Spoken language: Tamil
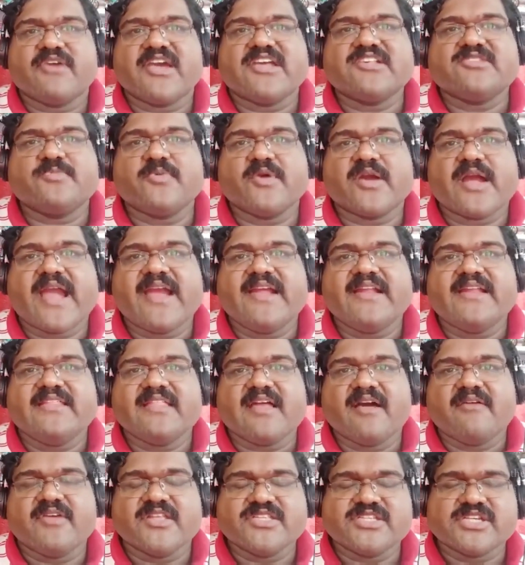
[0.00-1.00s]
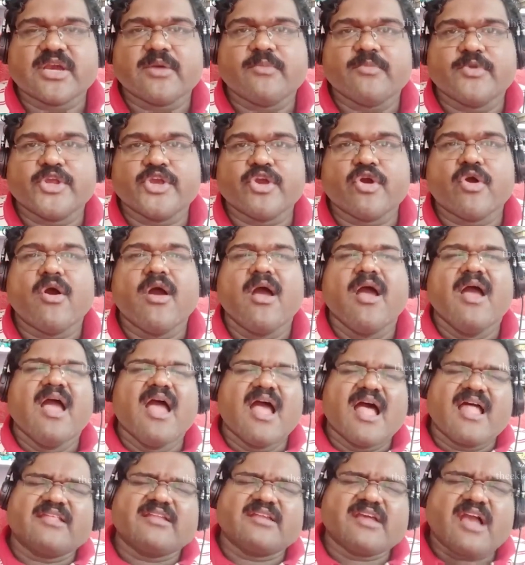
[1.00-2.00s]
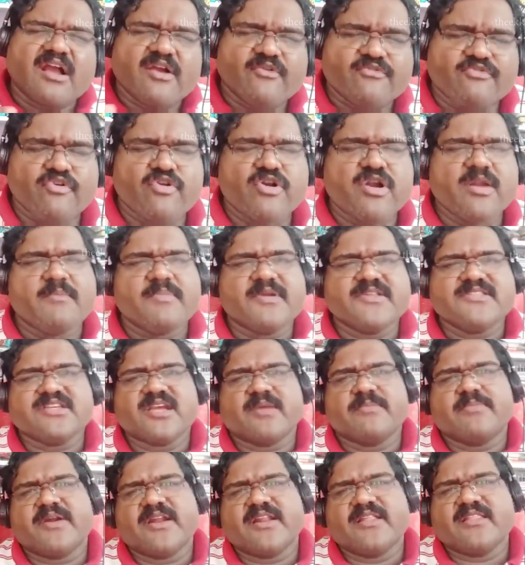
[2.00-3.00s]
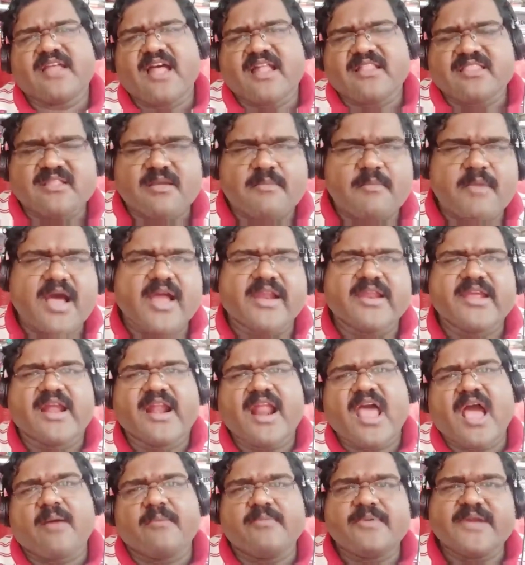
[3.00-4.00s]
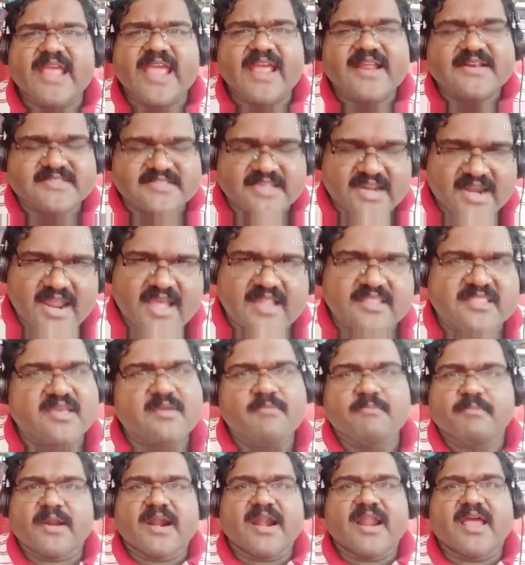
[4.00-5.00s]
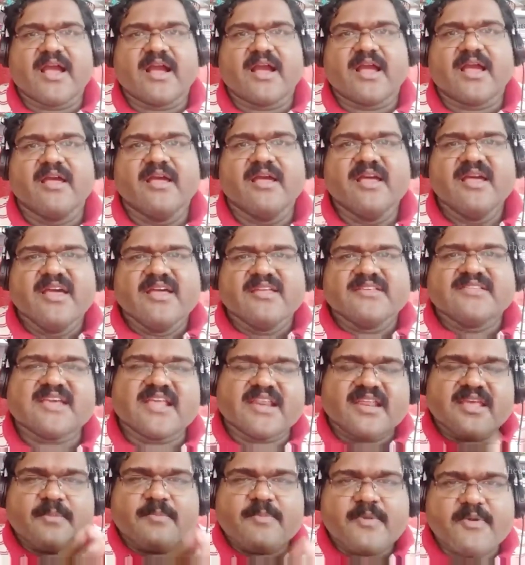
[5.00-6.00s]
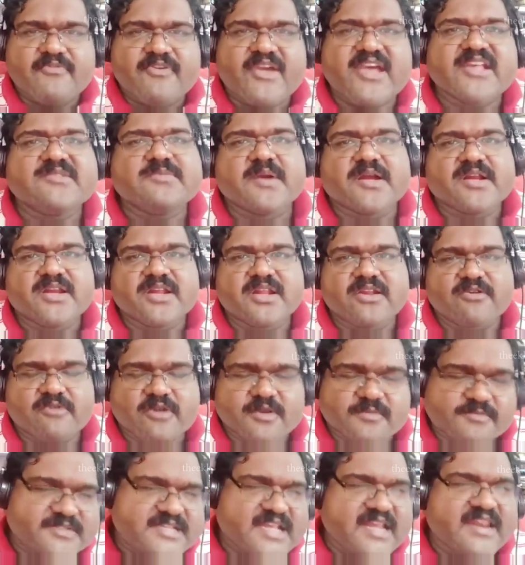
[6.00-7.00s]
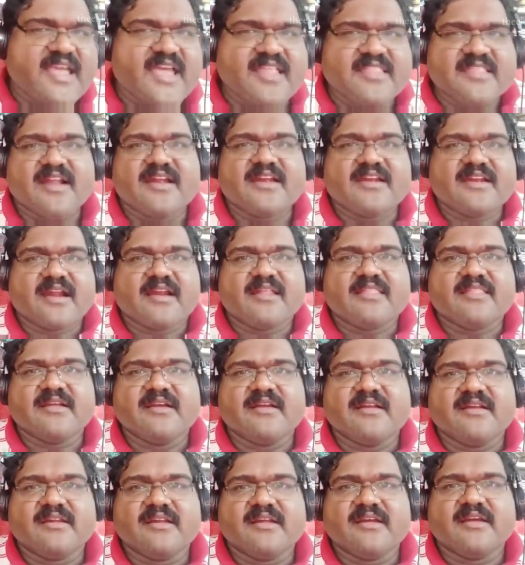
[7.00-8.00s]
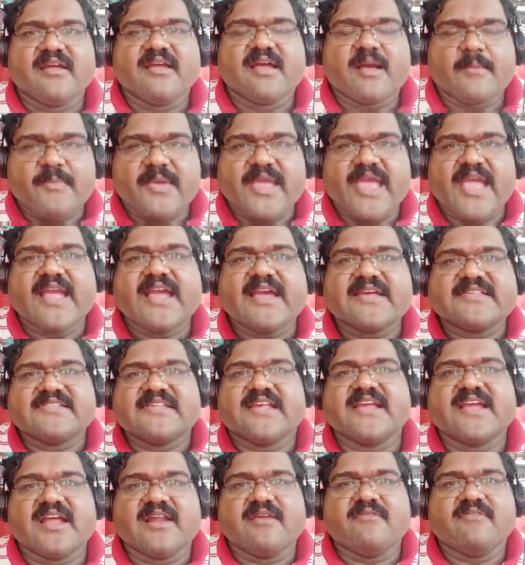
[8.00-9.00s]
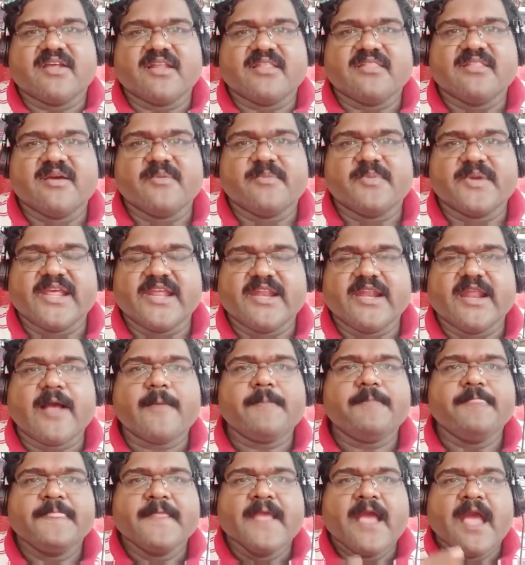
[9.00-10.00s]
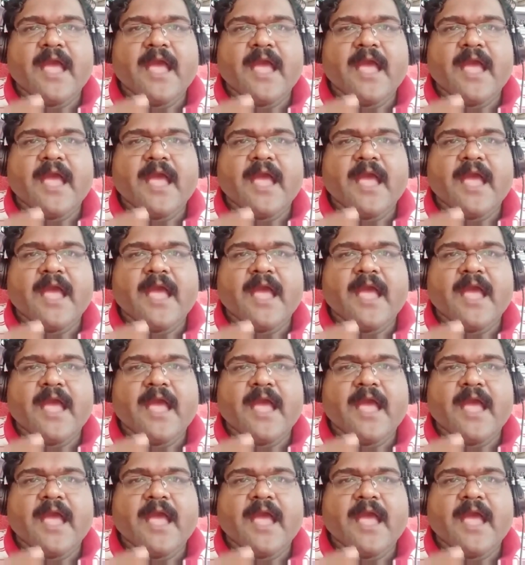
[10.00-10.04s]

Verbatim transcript: ஃபேஸ்புக் ஐடி தான் வச்சுக்க முடியும் அதுக்காக ஃபோன் நம்பர் செக் பண்ணுறது அந்த மாதிரியான அப்டேட்ஸ் எல்லாத்தையும் பண்ணாங்க சரி இப்போ ஃபேஸ்புக் நிறுவனம் சரியாக தானே நடந்துக்கிட்டு இருக்குது அப்போ எங்கே சிக்கல் வருது அப்படின்னா